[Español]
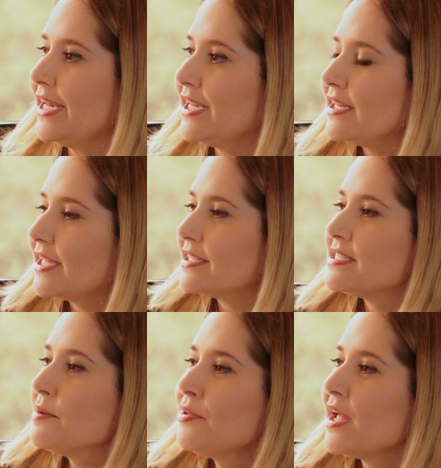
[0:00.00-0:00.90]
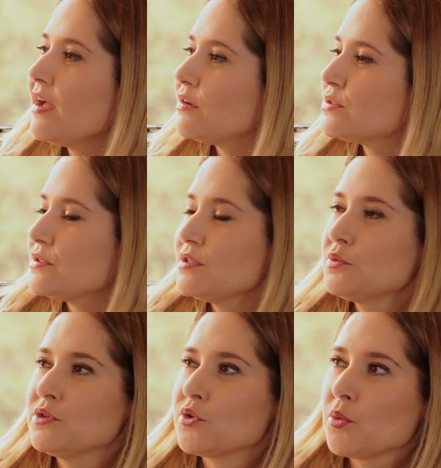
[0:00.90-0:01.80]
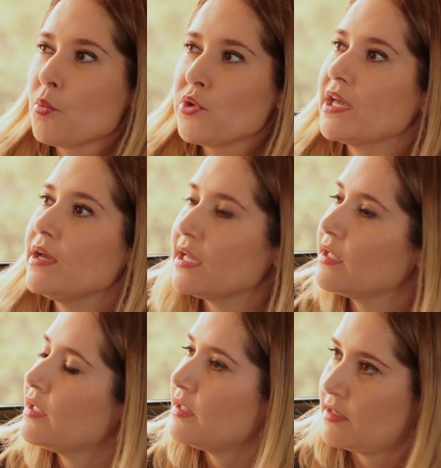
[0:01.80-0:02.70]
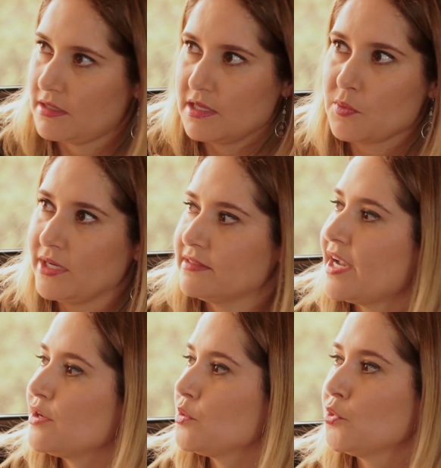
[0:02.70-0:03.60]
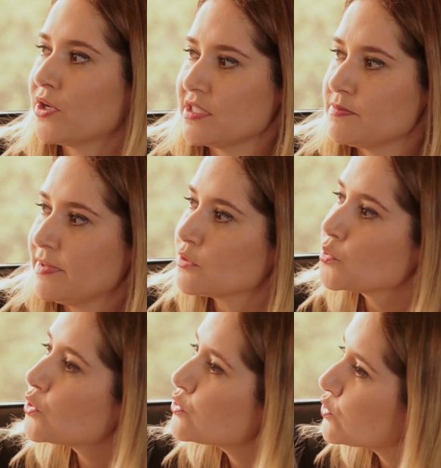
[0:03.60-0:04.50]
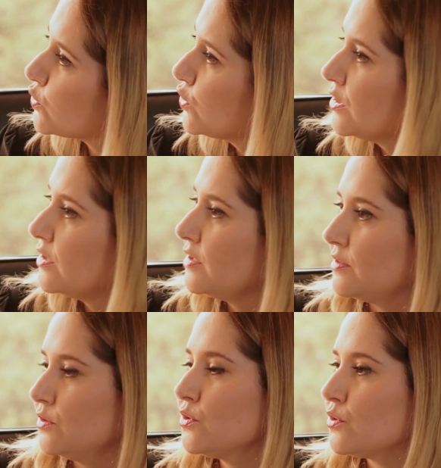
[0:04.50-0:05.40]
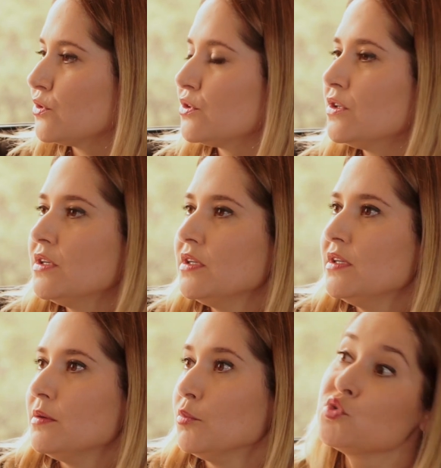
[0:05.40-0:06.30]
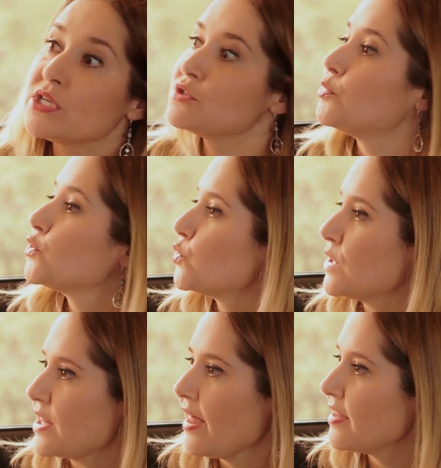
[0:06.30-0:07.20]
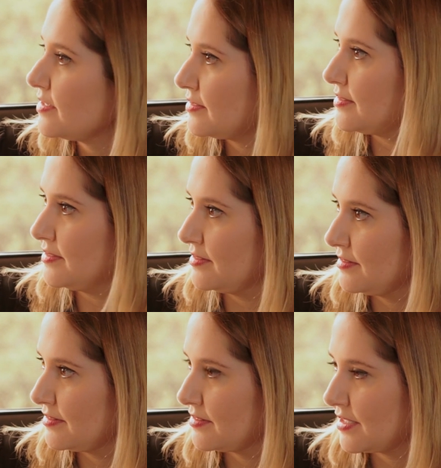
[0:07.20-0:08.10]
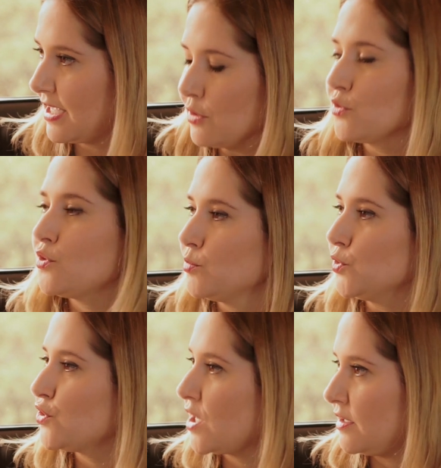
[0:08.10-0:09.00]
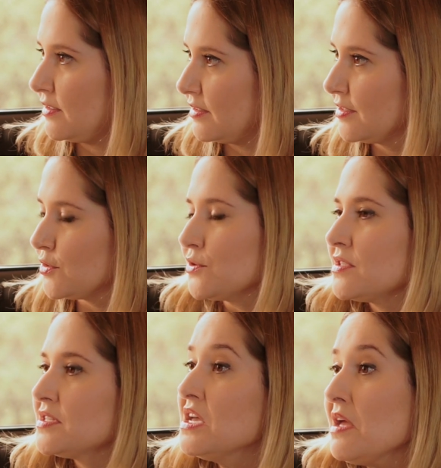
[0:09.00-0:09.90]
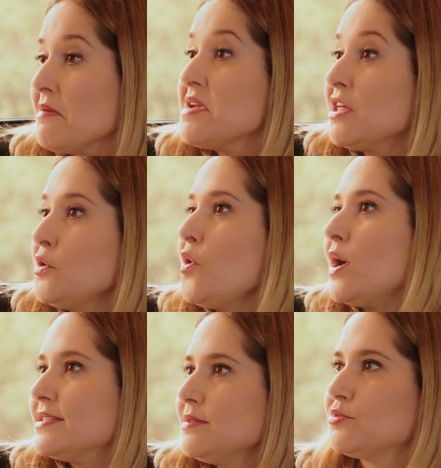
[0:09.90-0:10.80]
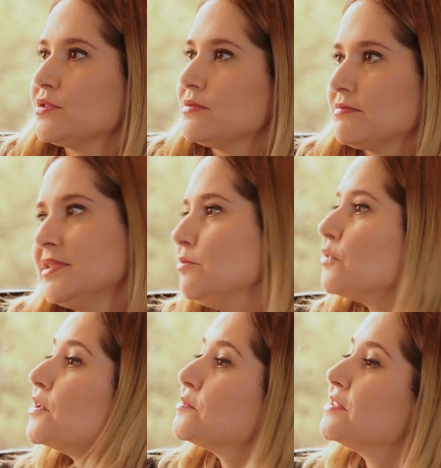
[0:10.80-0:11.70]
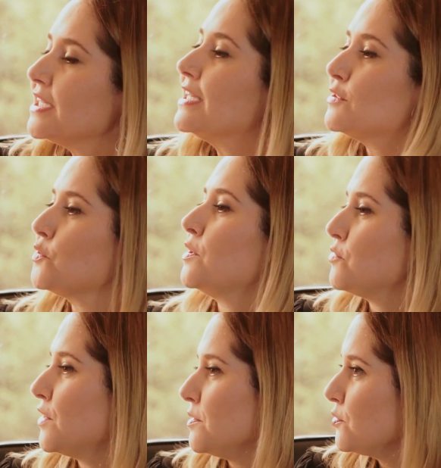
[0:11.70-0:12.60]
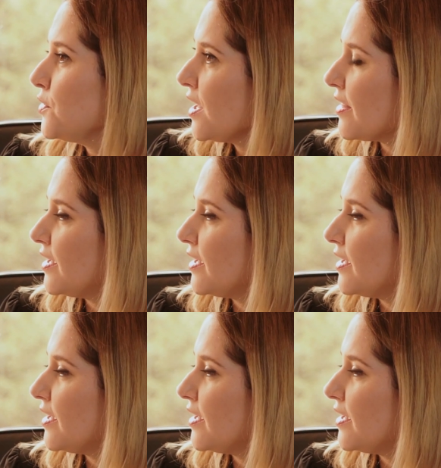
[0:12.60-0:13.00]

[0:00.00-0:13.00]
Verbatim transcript: en el que siempre o sea, ha sido un entorno muy igualitario, muy respetuoso, ¿no? Con muchas oportunidades, que no todo el mundo tiene. Entonces, viéndolo así, pues sí, podremos decir que soy una mujer empoderada.